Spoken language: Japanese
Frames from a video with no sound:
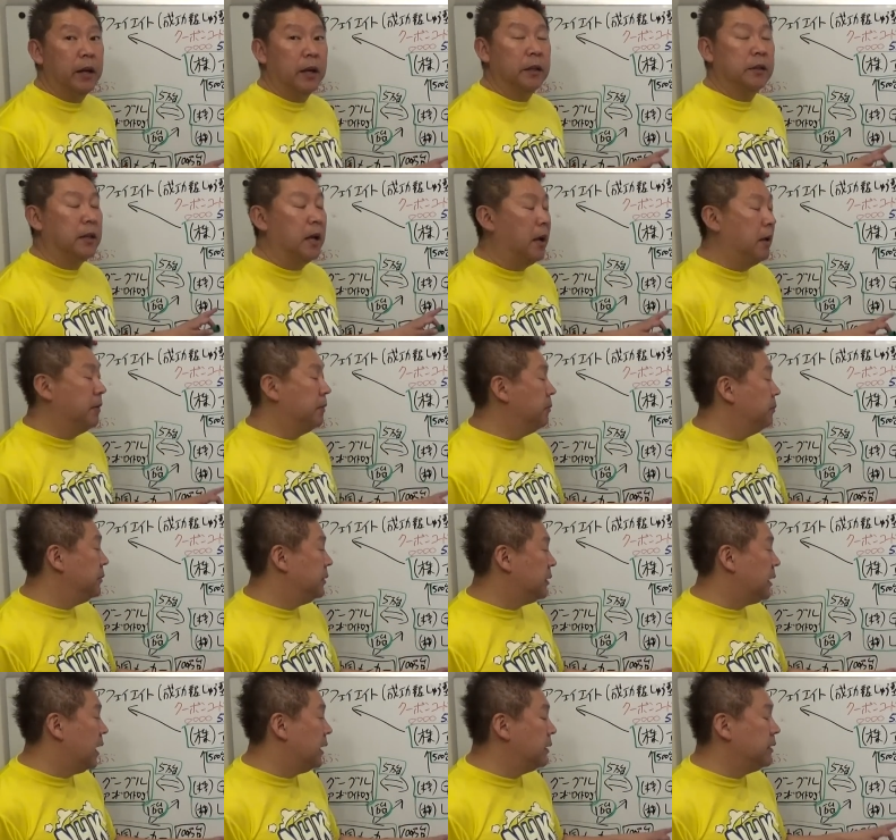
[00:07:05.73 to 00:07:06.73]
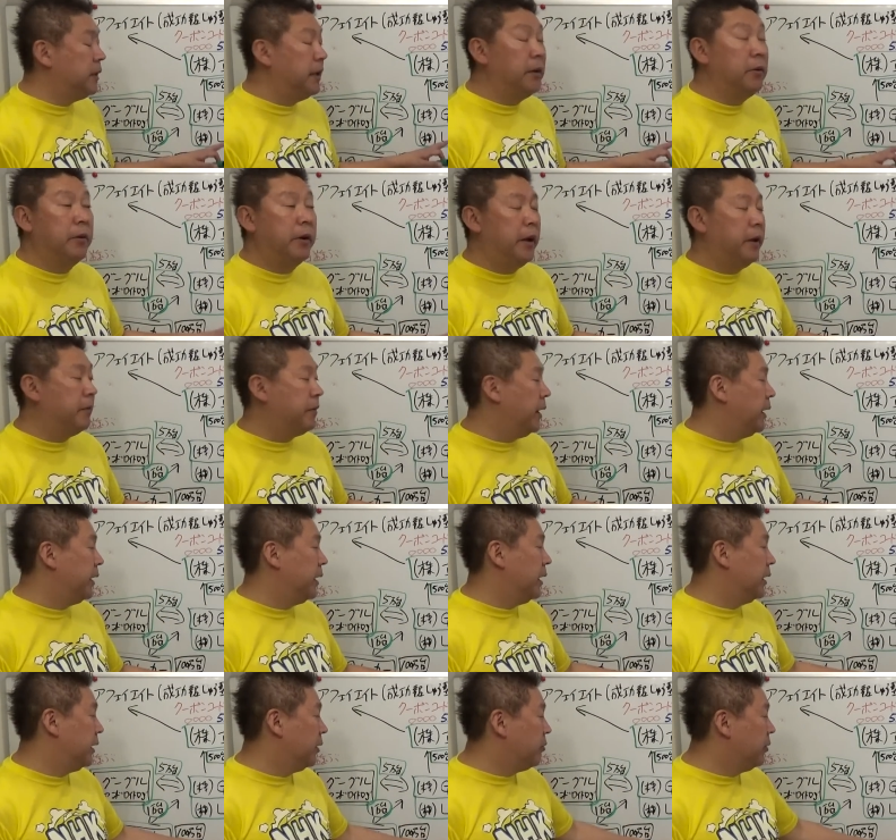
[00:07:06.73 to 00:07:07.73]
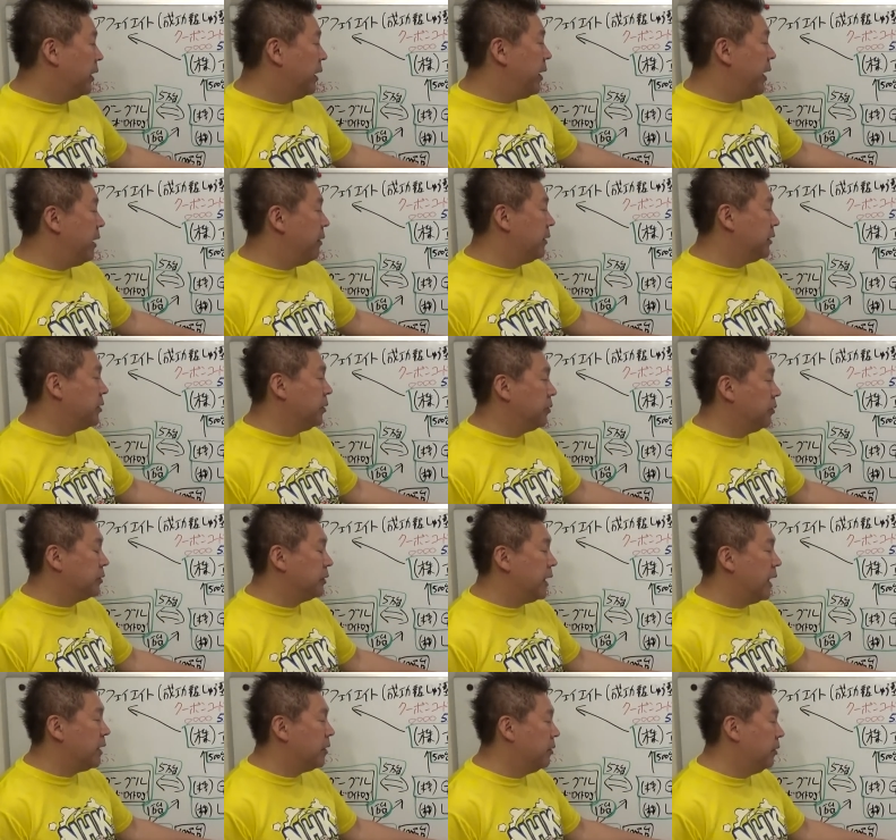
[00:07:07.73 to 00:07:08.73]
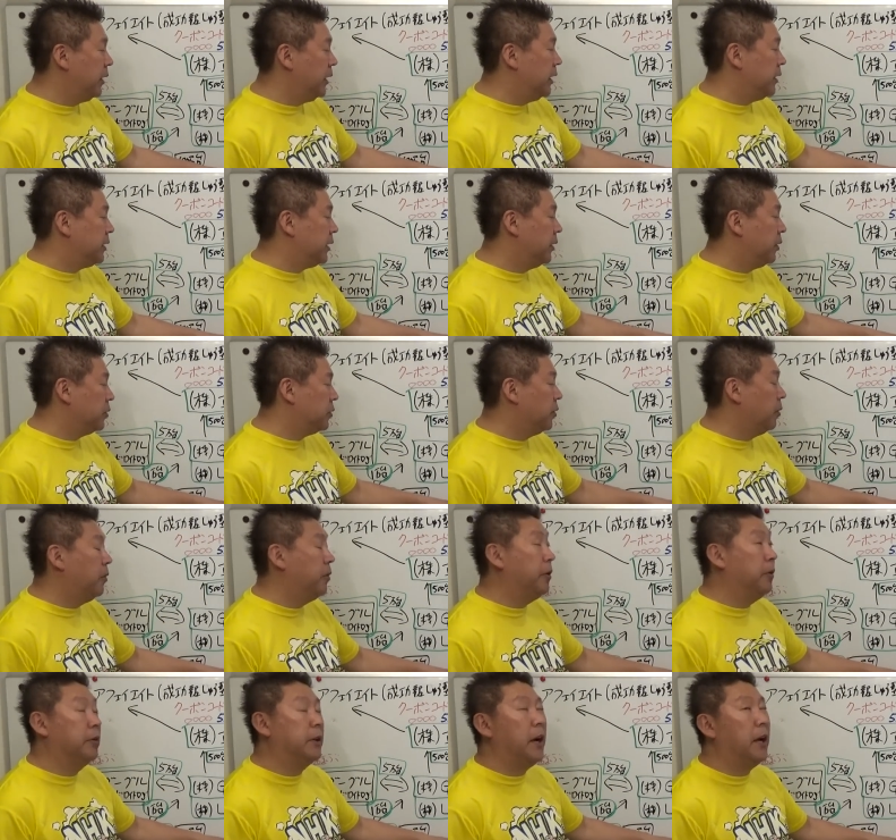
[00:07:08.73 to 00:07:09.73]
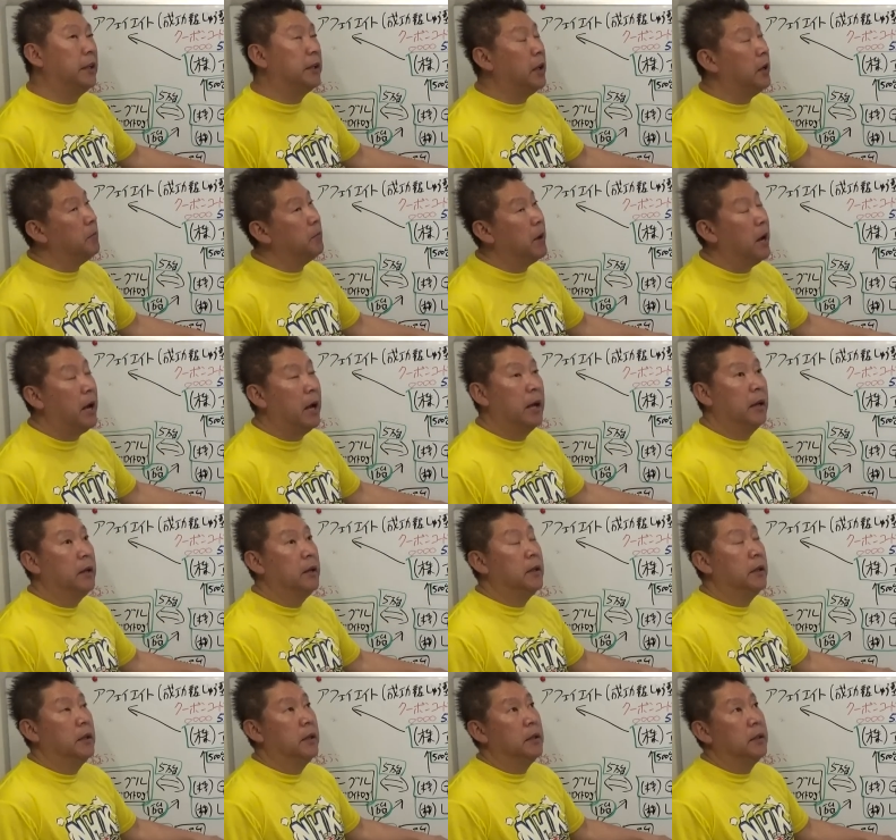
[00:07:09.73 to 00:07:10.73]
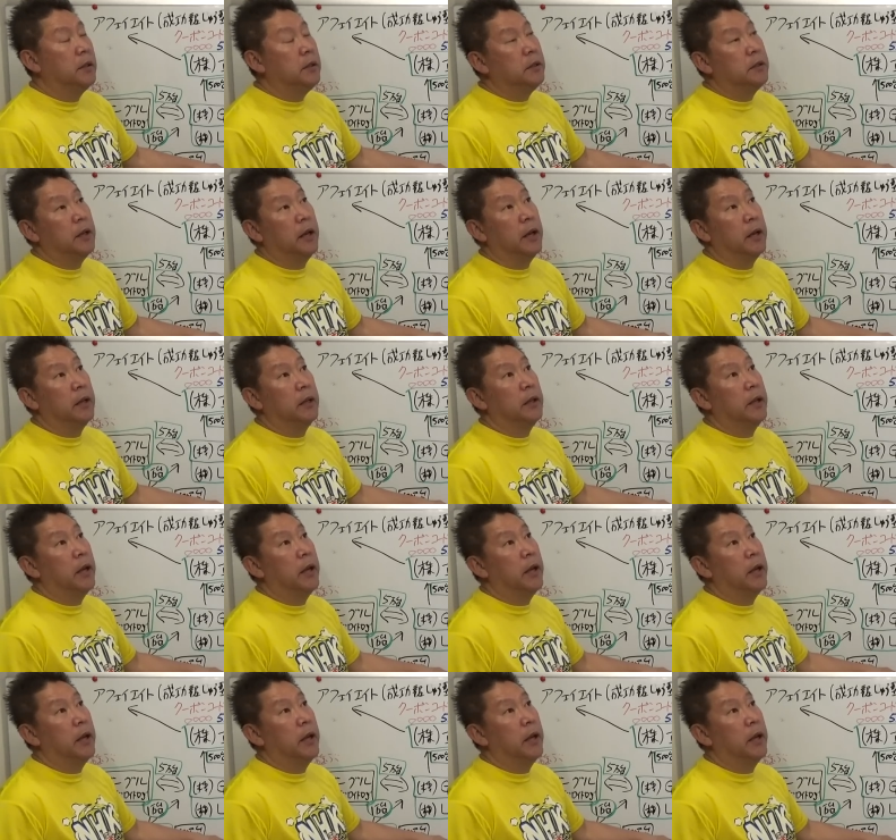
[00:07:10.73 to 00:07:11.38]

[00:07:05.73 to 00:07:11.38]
から3,500 円なんで、これ辺はちょっとざっくりですけど、送料大体2,000